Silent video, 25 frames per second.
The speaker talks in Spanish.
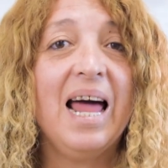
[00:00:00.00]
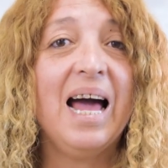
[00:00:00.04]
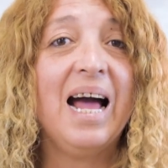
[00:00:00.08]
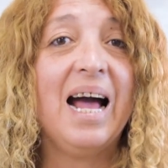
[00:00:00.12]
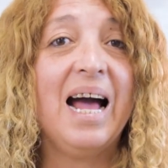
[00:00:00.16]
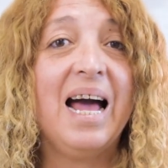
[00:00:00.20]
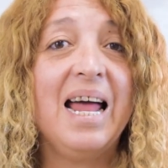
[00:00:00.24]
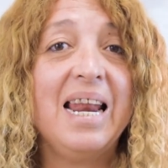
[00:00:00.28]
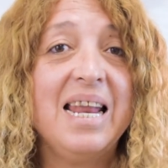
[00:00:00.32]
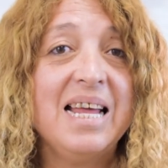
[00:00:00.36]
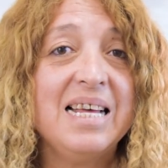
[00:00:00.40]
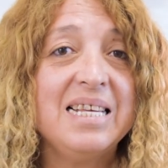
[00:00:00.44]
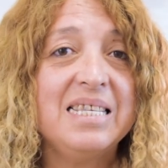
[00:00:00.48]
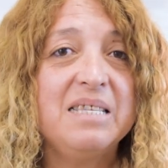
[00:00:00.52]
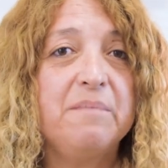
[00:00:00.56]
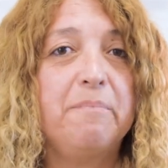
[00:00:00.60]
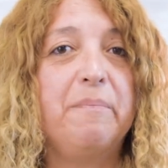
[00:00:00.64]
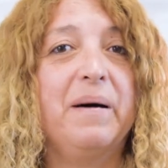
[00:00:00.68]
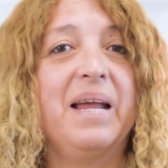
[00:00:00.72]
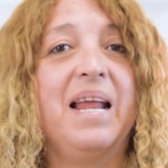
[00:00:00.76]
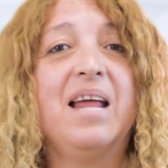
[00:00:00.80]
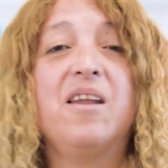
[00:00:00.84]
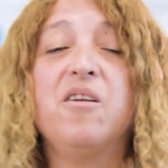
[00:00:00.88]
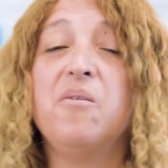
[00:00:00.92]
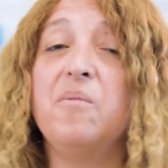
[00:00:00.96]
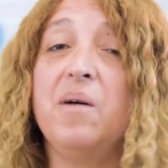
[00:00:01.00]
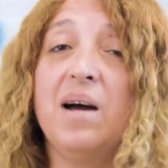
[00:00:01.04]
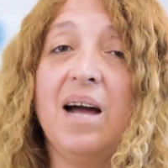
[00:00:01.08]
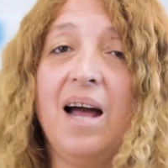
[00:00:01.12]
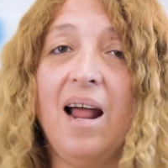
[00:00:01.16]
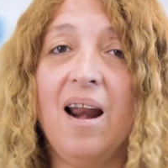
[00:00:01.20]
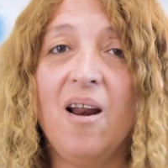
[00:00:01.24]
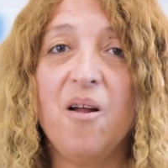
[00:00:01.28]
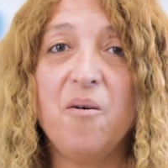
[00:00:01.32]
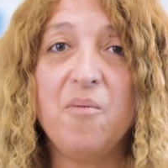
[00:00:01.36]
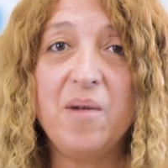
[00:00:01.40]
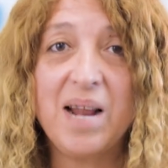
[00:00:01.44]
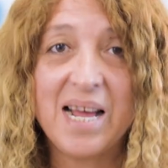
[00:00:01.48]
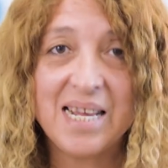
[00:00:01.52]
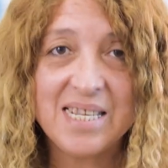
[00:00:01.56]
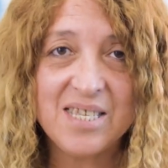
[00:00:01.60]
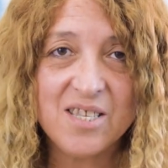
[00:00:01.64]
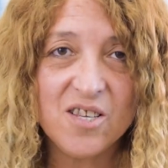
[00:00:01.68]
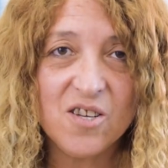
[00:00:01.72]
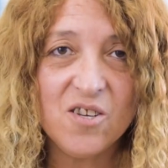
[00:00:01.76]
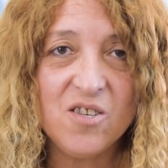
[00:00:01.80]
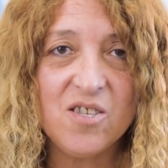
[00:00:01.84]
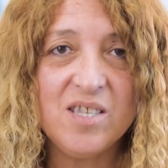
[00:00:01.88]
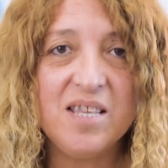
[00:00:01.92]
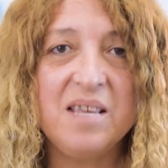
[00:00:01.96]
las ganas, para no bajar los
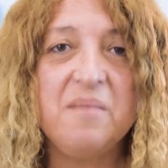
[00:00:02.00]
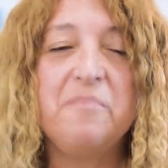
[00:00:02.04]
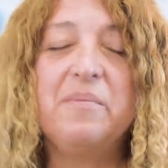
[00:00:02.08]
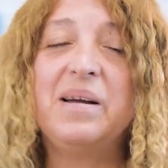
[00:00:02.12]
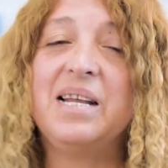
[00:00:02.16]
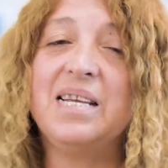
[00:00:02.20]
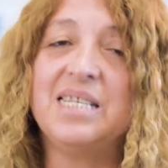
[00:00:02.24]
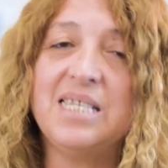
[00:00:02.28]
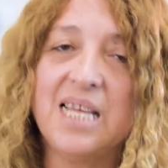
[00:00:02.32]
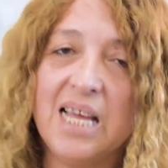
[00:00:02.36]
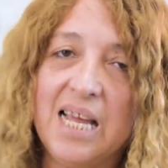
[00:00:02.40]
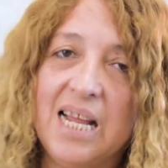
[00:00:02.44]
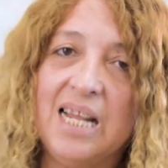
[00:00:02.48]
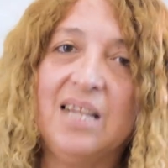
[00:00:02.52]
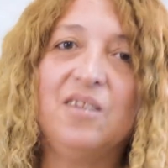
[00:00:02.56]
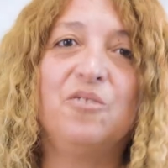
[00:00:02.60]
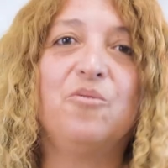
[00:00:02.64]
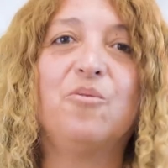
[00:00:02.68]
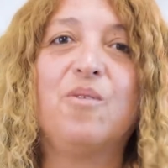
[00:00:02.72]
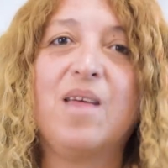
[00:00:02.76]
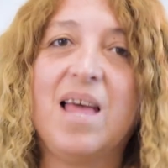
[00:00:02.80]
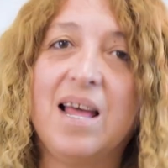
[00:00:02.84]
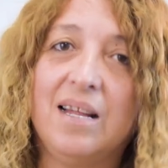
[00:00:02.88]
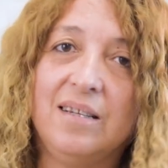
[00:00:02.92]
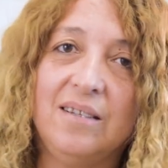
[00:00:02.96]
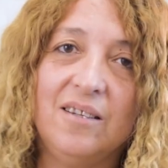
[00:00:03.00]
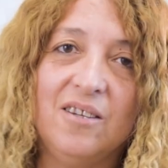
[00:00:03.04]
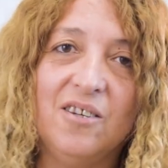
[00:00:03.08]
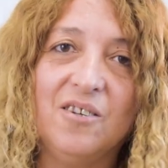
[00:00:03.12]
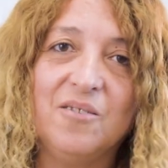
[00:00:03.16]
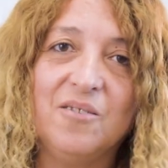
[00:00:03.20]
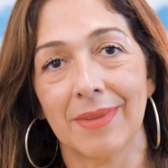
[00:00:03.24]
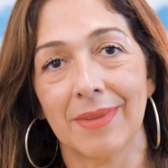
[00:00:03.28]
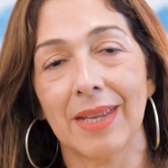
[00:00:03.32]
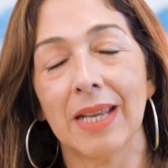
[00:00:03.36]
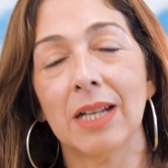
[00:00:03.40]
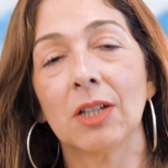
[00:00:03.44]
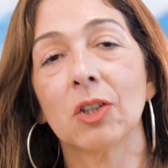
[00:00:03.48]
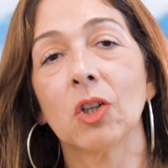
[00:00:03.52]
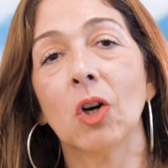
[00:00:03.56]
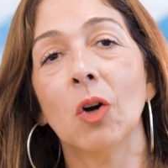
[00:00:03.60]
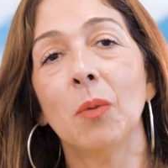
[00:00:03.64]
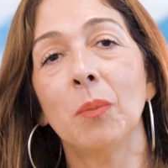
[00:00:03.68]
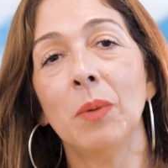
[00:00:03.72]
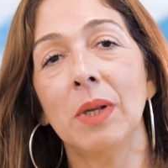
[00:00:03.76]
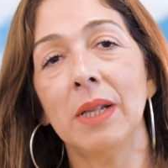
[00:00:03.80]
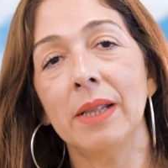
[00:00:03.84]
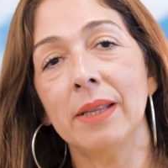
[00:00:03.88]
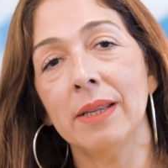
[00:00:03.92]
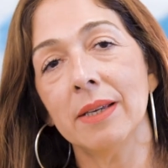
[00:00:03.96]
brazos y para seguir estudiando. El
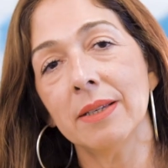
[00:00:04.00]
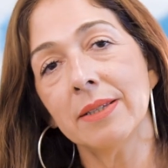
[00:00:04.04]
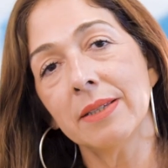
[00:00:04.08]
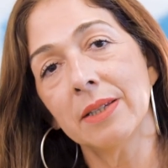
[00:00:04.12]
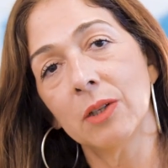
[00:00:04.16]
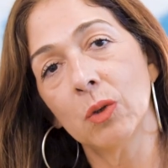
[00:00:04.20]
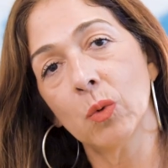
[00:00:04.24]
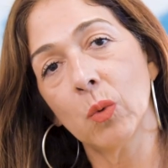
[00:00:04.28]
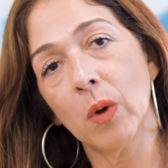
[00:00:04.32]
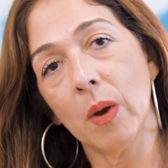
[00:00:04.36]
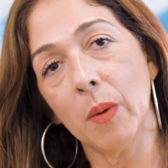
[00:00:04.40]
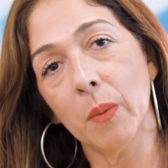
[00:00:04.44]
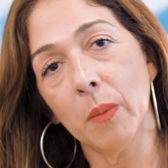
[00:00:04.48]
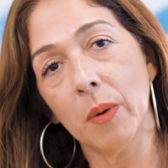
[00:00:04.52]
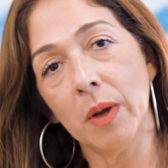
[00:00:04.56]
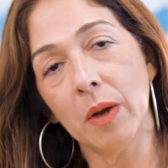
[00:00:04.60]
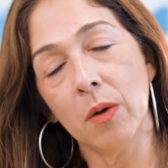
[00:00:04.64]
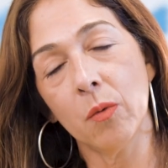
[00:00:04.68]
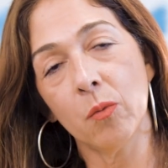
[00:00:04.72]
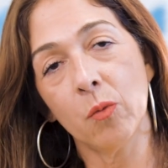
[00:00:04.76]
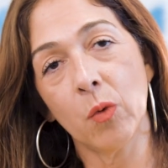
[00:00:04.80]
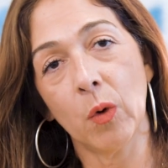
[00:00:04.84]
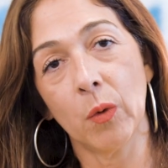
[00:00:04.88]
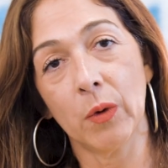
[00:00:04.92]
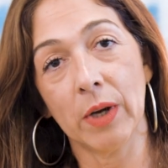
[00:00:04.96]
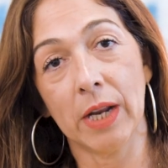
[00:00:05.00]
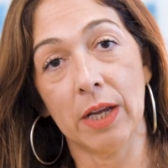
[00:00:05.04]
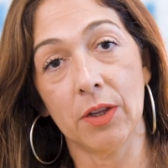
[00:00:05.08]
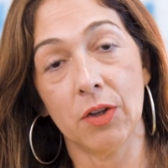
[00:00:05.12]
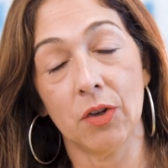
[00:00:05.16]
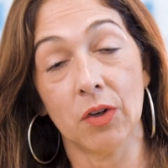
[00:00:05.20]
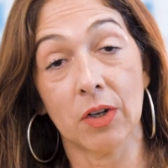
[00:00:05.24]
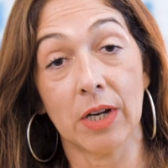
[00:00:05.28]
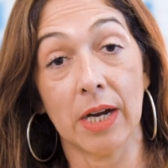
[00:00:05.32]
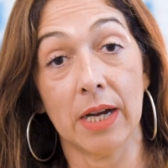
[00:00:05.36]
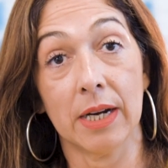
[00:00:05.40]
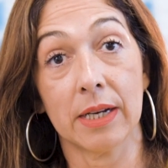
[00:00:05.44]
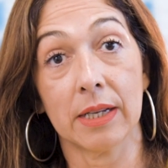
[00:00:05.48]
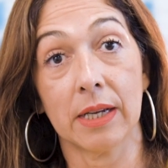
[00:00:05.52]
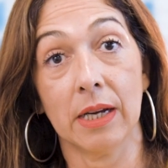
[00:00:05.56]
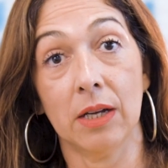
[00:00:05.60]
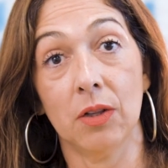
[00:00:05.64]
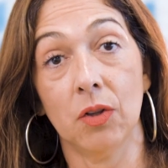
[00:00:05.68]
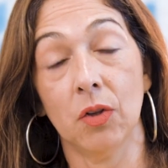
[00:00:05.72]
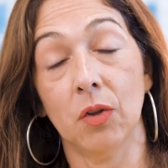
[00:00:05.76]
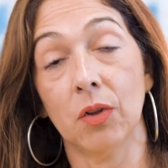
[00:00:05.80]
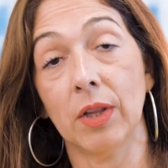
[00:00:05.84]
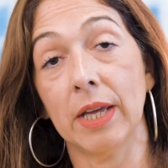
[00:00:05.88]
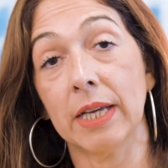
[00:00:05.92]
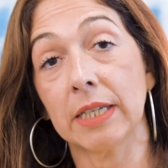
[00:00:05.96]
2019 fue un año
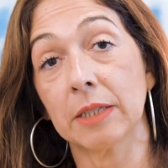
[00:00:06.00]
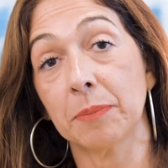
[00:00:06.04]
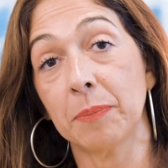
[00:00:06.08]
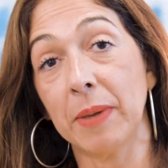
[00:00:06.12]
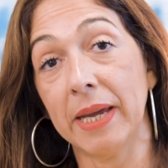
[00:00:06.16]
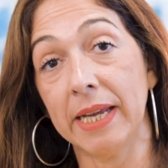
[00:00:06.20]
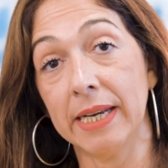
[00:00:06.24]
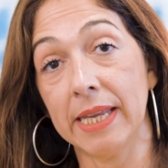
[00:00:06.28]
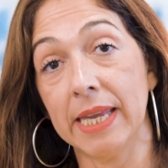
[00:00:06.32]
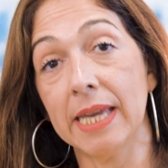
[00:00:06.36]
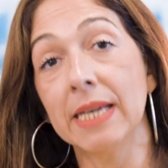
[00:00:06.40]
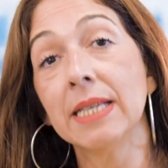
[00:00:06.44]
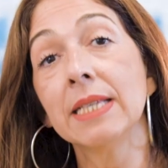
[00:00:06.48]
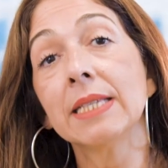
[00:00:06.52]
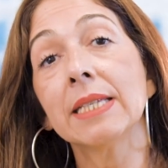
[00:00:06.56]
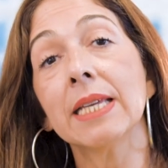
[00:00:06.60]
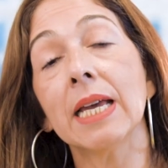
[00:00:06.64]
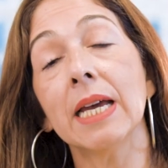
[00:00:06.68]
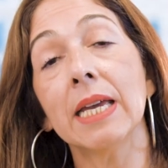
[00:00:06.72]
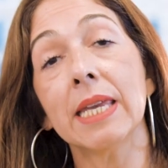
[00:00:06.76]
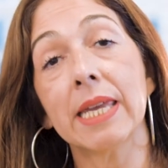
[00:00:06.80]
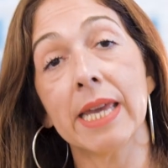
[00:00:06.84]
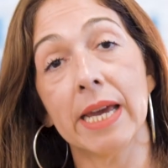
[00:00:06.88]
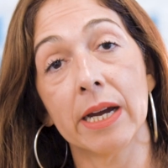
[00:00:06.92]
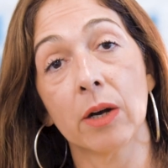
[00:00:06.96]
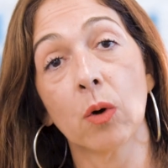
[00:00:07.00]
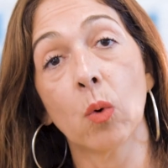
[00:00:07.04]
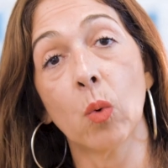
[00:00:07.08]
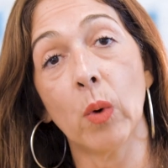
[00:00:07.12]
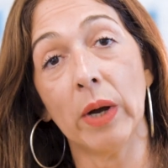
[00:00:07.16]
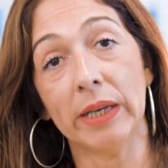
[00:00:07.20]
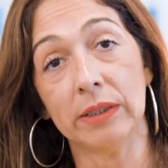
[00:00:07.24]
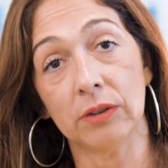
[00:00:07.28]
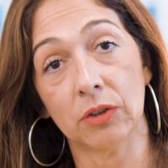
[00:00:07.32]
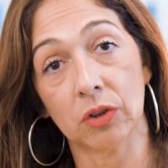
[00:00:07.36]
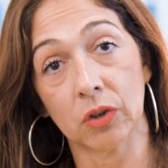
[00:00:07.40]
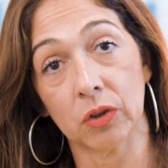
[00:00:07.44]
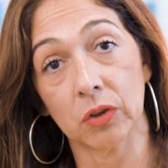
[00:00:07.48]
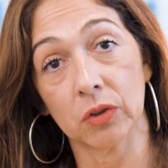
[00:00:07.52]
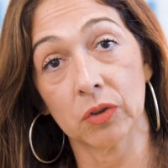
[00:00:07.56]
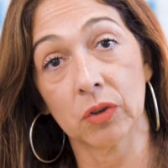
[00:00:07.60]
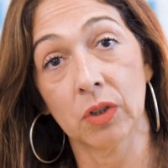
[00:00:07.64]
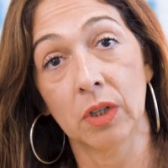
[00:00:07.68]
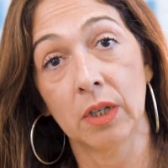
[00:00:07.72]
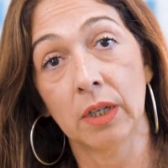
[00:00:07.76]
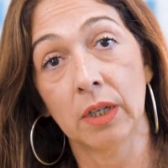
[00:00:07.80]
cargado de experiencias y encuentros